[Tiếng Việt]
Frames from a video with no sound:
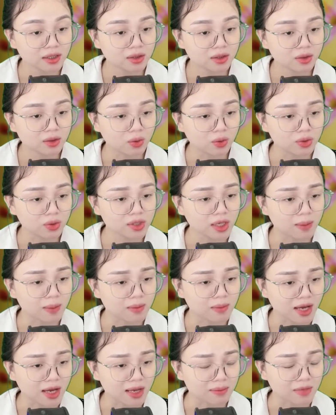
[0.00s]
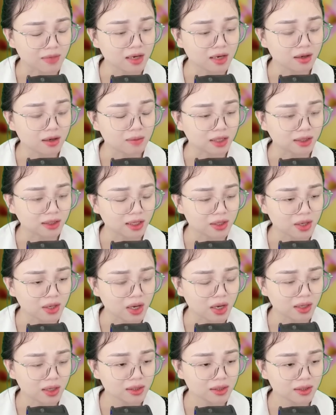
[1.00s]
cố nhẩm lại mấy lời bà ta
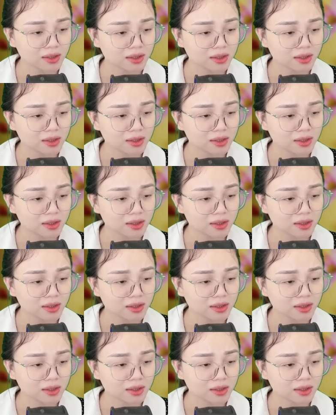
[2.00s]
nói.